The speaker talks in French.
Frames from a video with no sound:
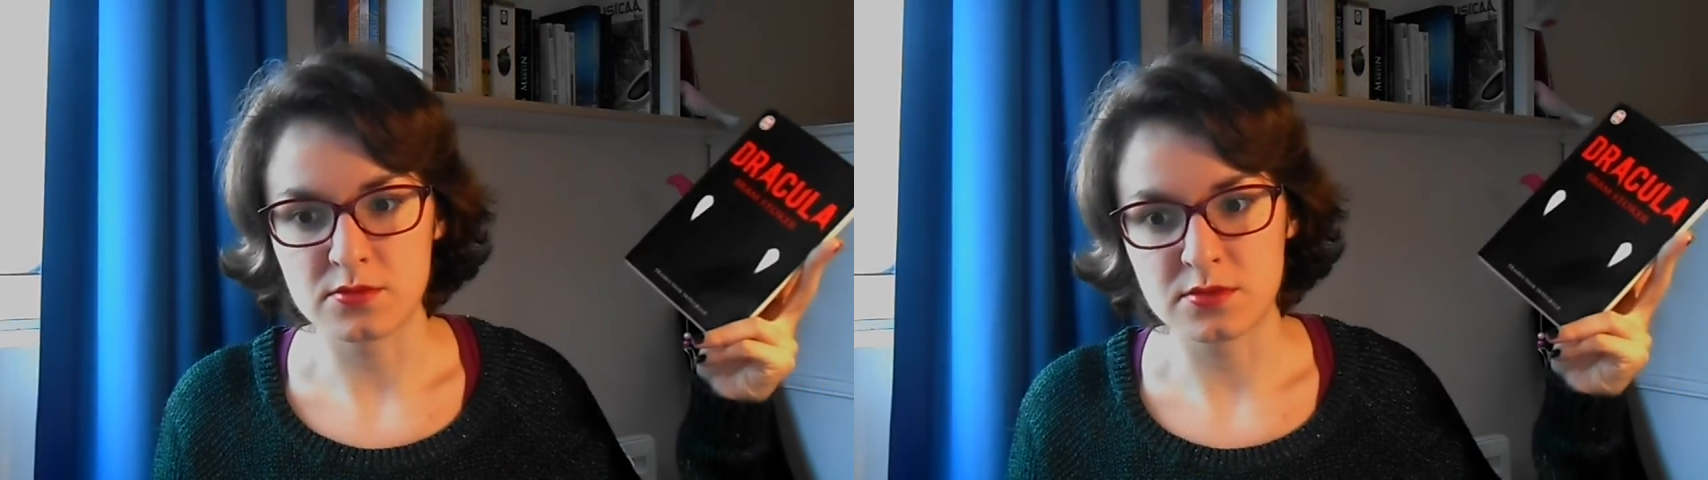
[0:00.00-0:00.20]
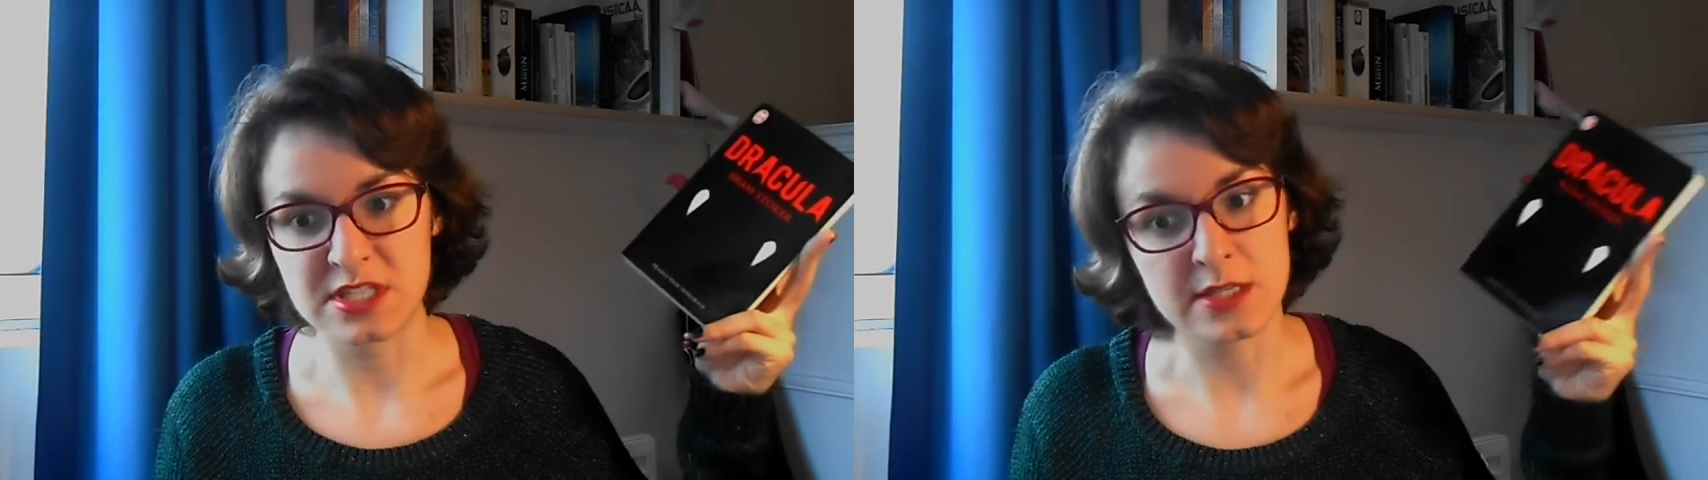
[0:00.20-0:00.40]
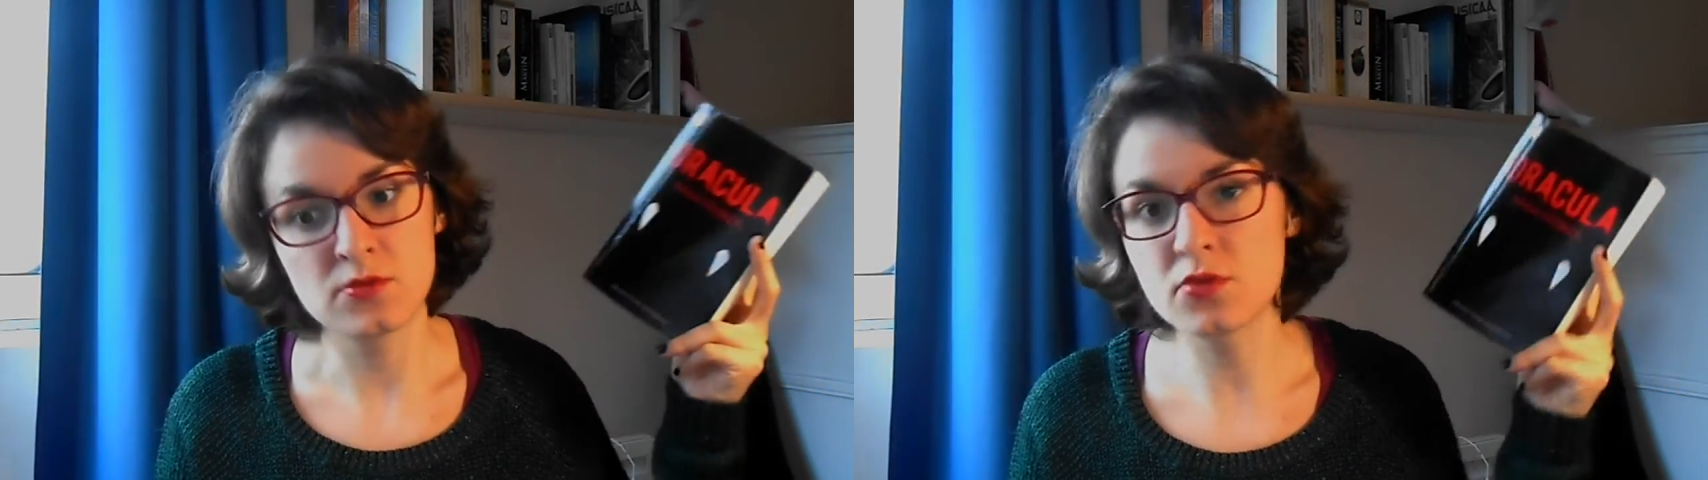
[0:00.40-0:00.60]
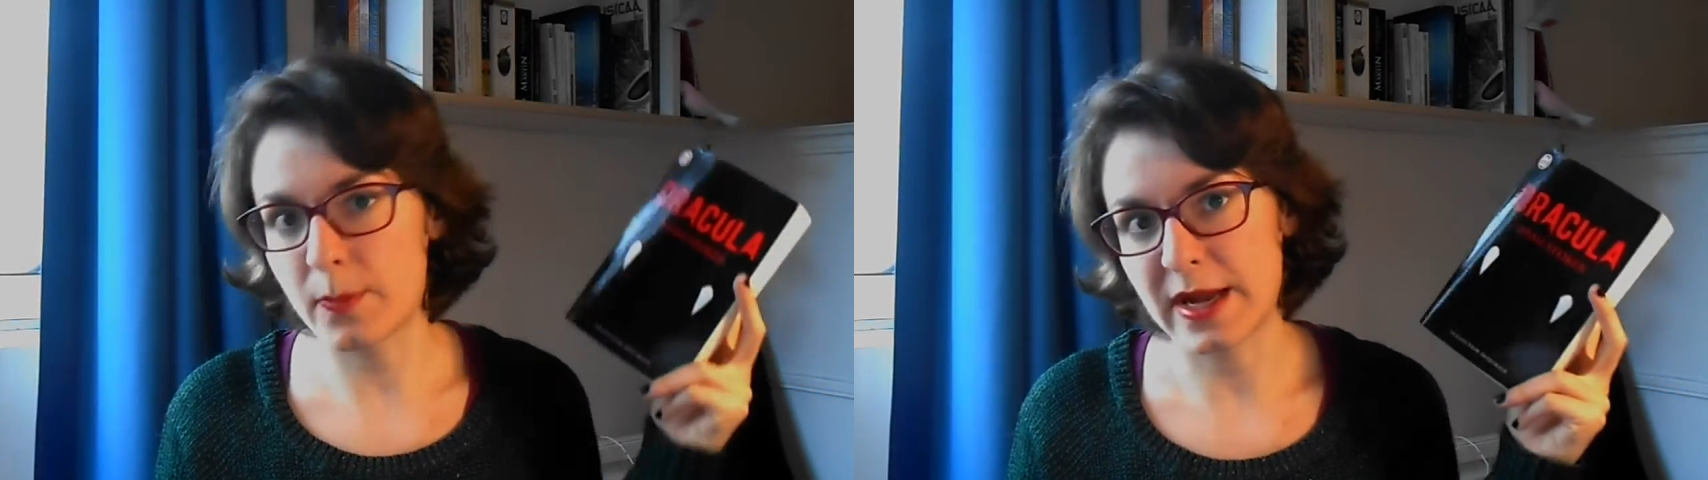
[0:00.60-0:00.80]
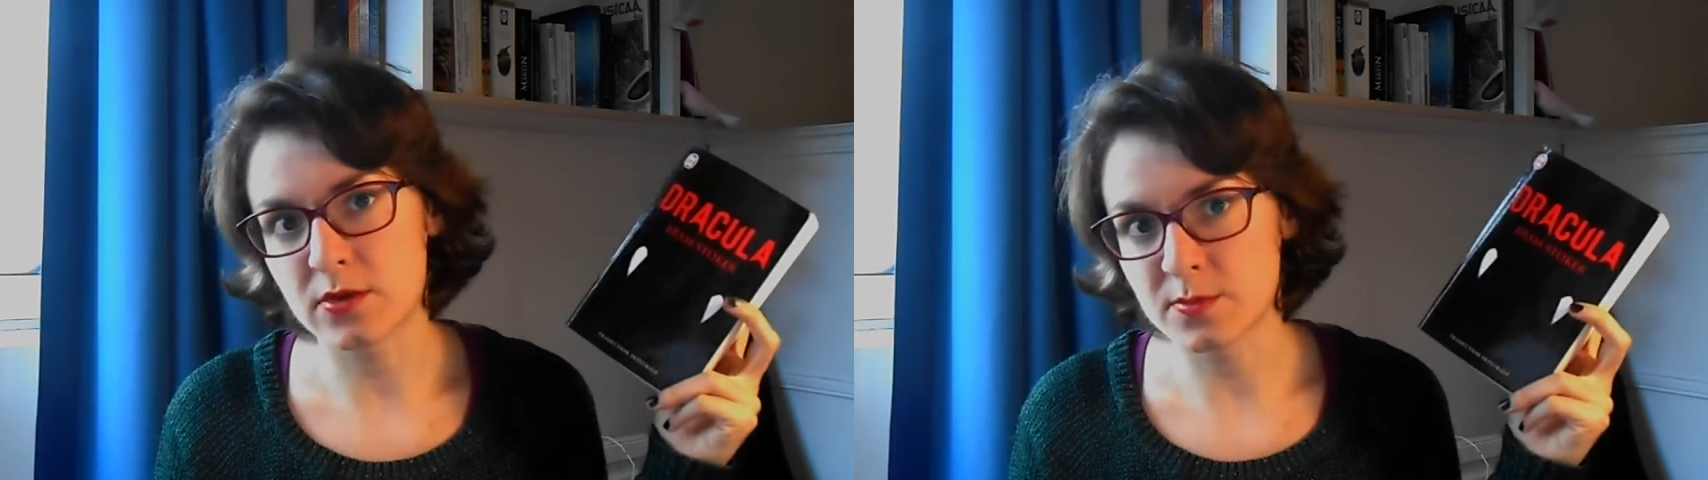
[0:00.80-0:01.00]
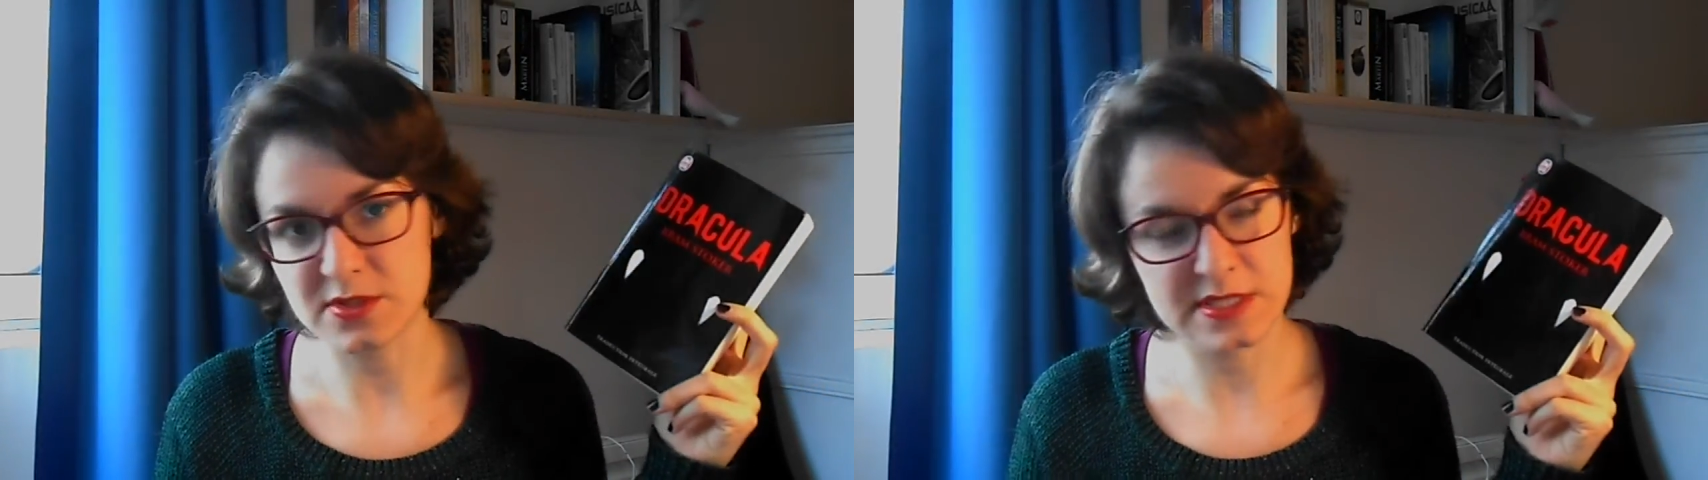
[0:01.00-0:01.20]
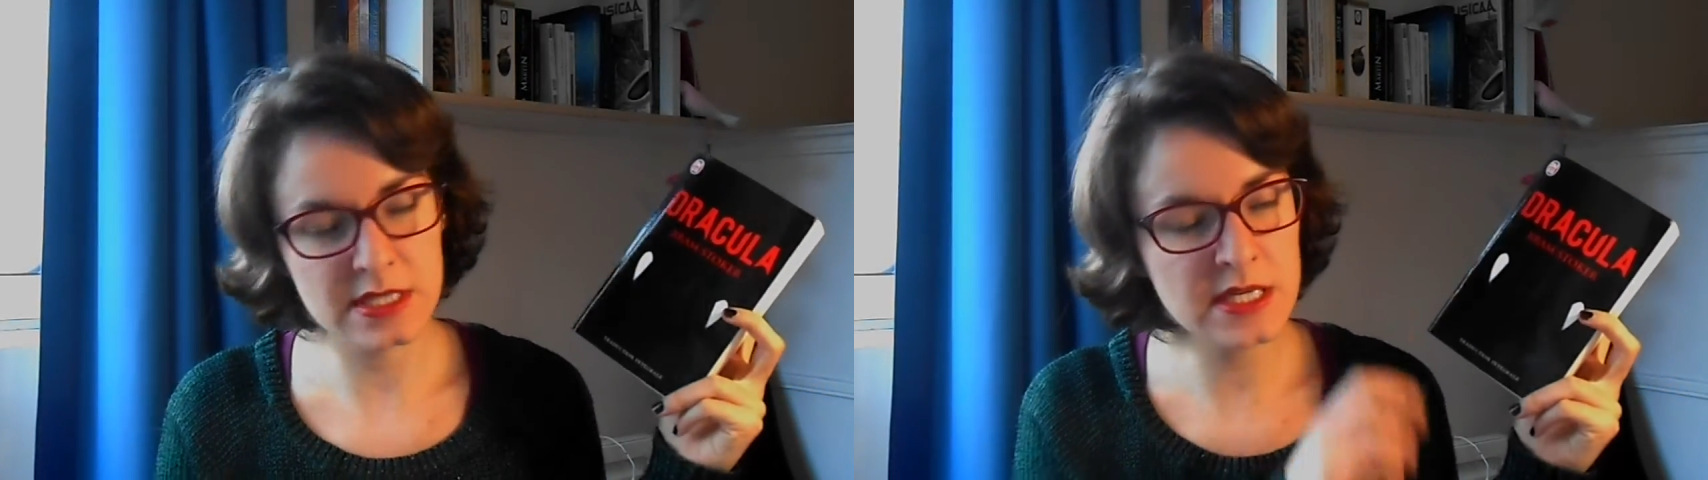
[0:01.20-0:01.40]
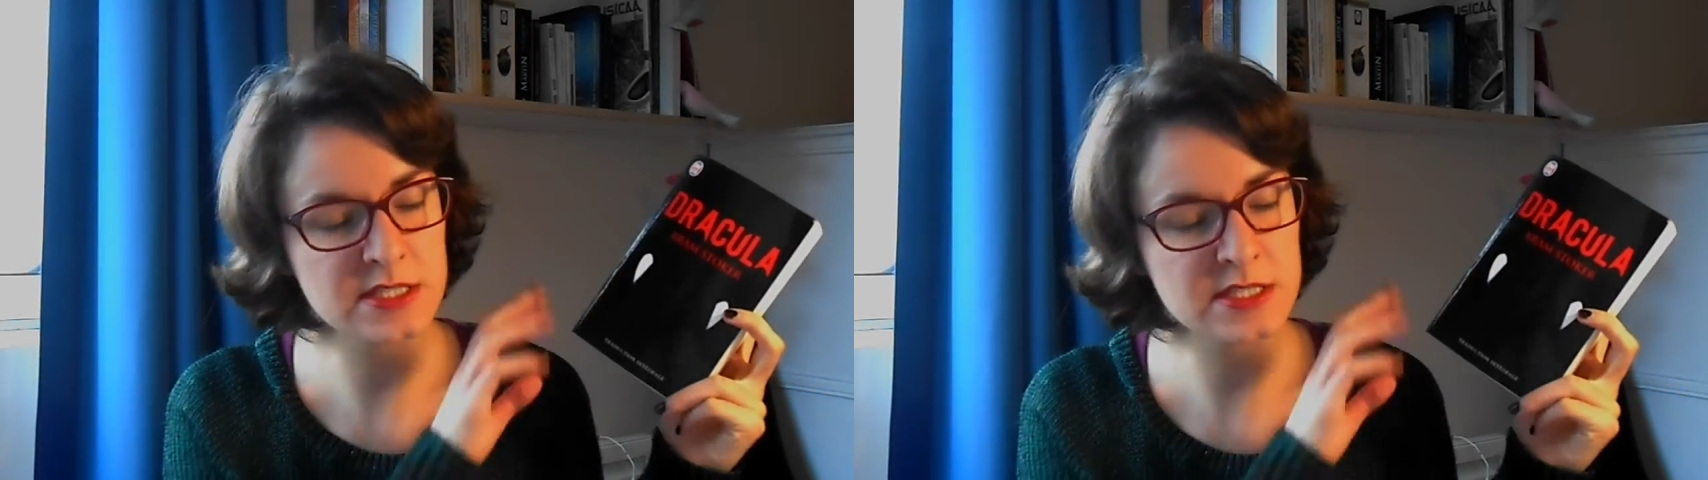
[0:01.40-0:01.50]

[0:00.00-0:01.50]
je ne l'ai toujours pas commencé,